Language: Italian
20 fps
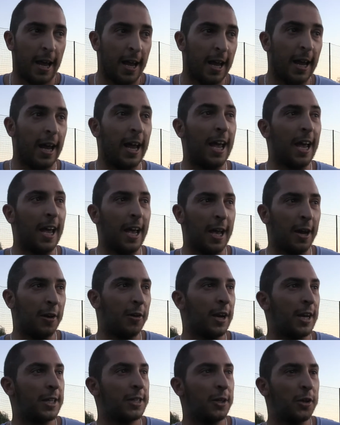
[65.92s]
Eh,
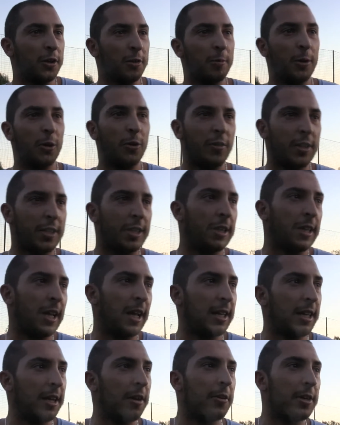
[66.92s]
guarda, siccome ne ho viste
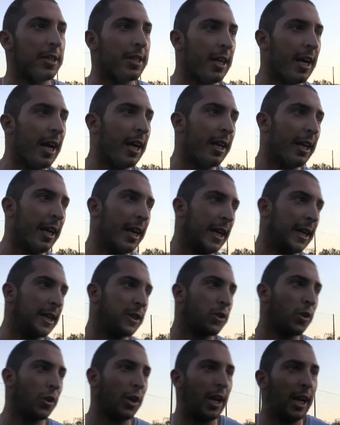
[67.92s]
tante in questi anni,
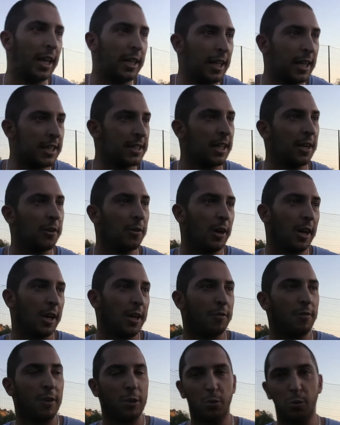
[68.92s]
so che la testa è quella che
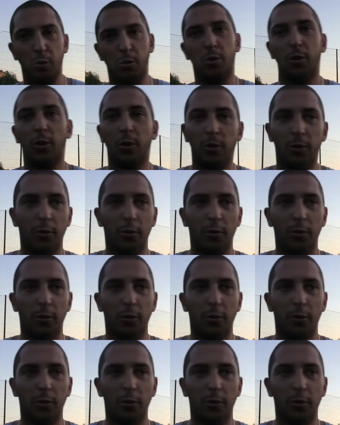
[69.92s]
fa tutto,